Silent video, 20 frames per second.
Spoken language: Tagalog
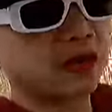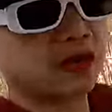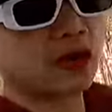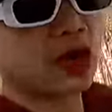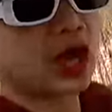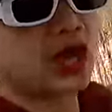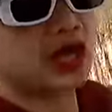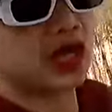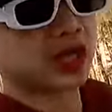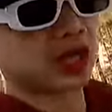
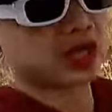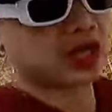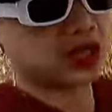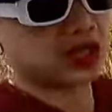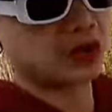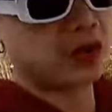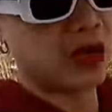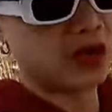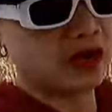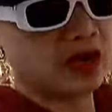careful. Anak,
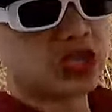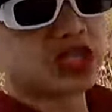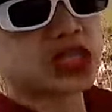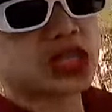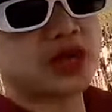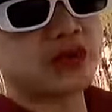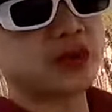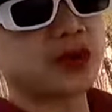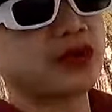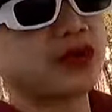eh, it's very
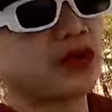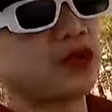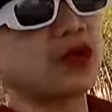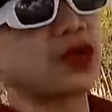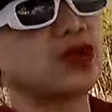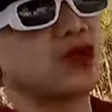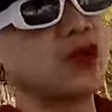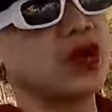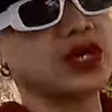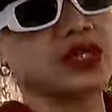slippery
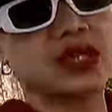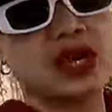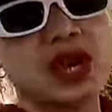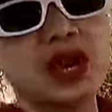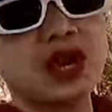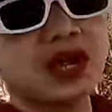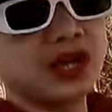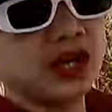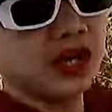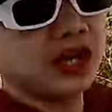when wet,
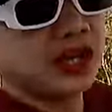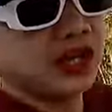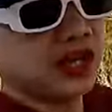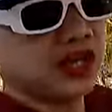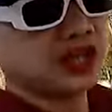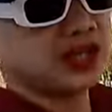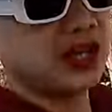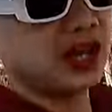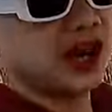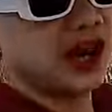ha? Huh?
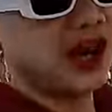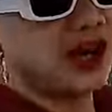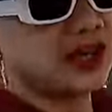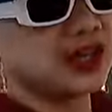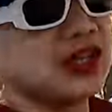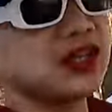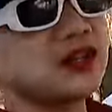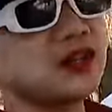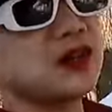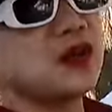
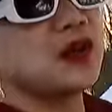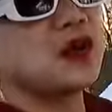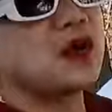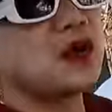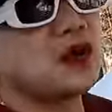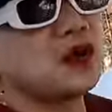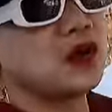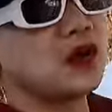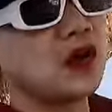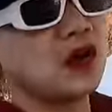Ayan,
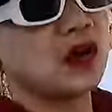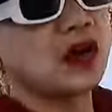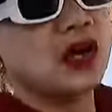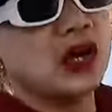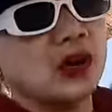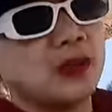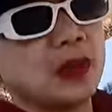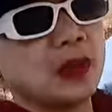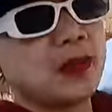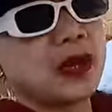ginoo ko.
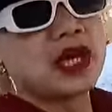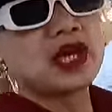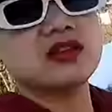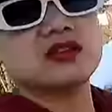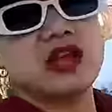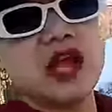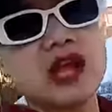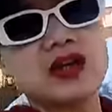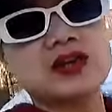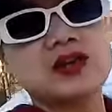
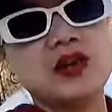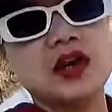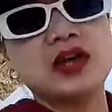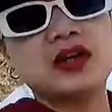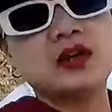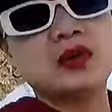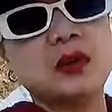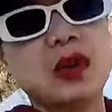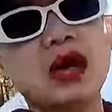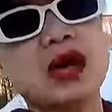Mabalik tayo.
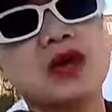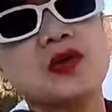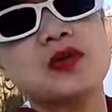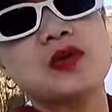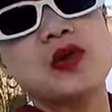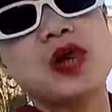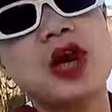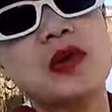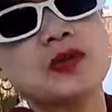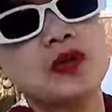Anong mga
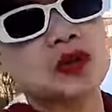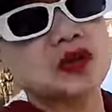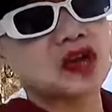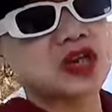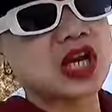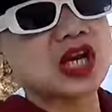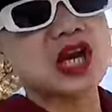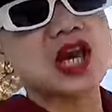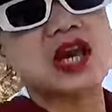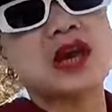ulam nyo
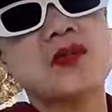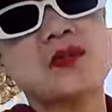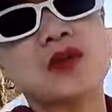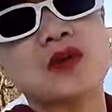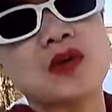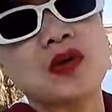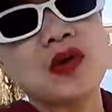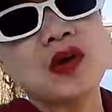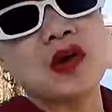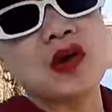dyan? Alam
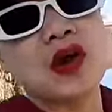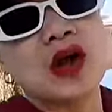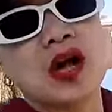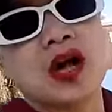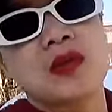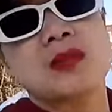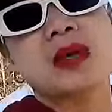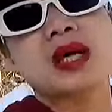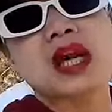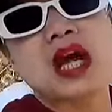ko,
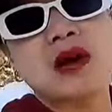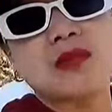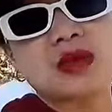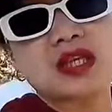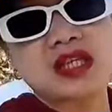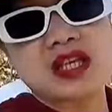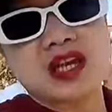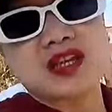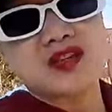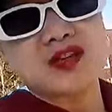
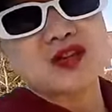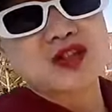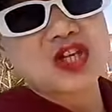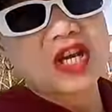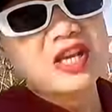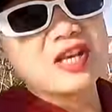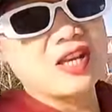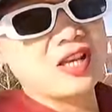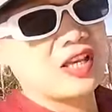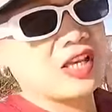marami sa inyo
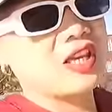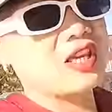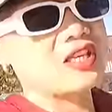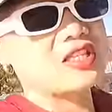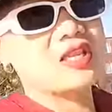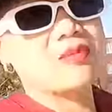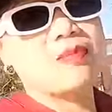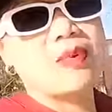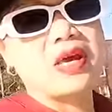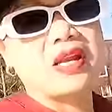dyan
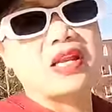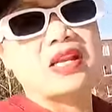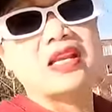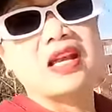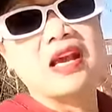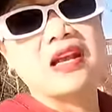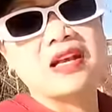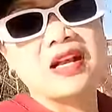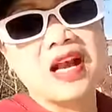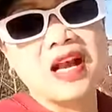nag-iisip pa
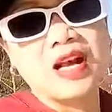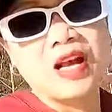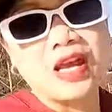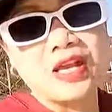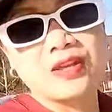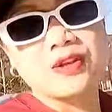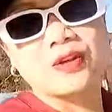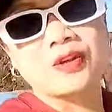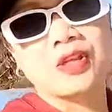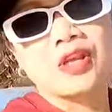rin hanggang
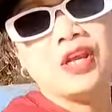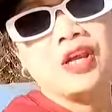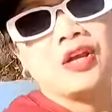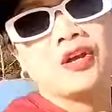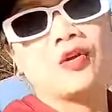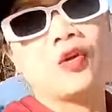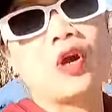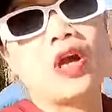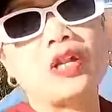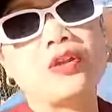ngayon
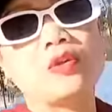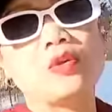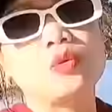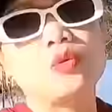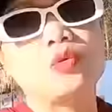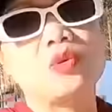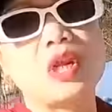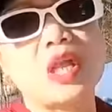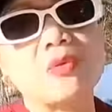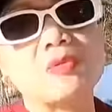kung
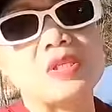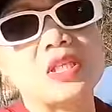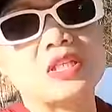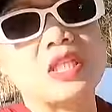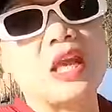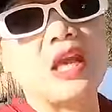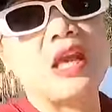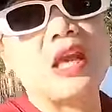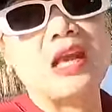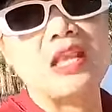anong ulam
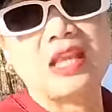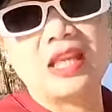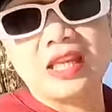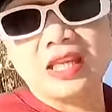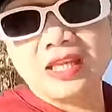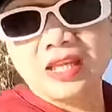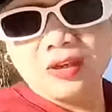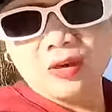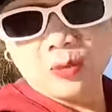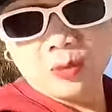sa tanghali.
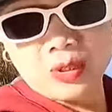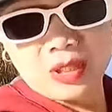Hindi